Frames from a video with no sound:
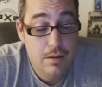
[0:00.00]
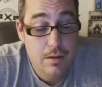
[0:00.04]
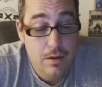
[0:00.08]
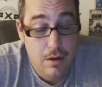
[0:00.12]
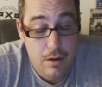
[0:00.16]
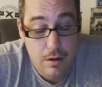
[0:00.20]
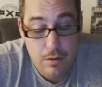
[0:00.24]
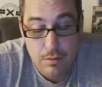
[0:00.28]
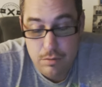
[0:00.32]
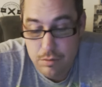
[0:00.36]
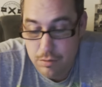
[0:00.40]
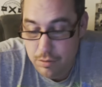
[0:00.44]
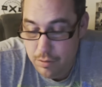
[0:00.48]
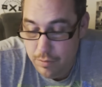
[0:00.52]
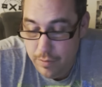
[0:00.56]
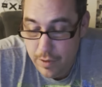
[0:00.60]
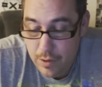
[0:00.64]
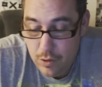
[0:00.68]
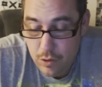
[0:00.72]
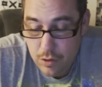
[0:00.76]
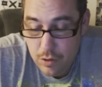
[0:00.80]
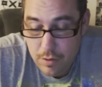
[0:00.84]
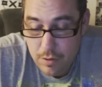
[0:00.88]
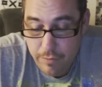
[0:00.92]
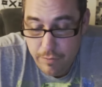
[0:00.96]
Ja,
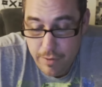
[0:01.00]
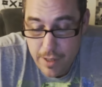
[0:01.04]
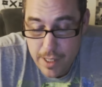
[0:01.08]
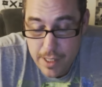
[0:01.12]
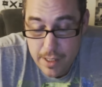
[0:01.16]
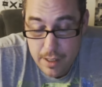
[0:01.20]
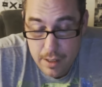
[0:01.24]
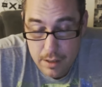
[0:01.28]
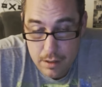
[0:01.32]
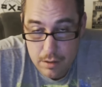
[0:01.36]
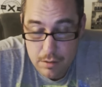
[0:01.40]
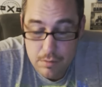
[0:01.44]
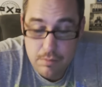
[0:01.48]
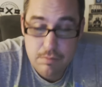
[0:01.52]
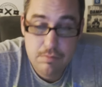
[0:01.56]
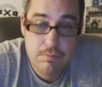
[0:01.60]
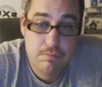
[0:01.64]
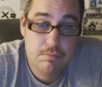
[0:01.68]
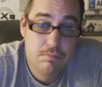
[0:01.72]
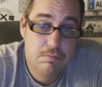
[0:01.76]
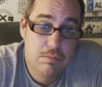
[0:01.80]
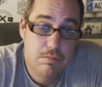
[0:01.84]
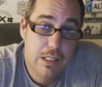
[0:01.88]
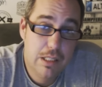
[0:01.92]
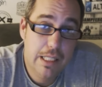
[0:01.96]
wenn es euch gefallen hat,
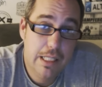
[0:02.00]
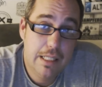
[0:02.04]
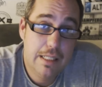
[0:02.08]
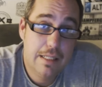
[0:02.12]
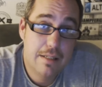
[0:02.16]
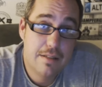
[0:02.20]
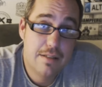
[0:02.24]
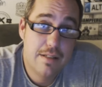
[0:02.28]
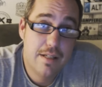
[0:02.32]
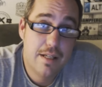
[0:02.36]
klickt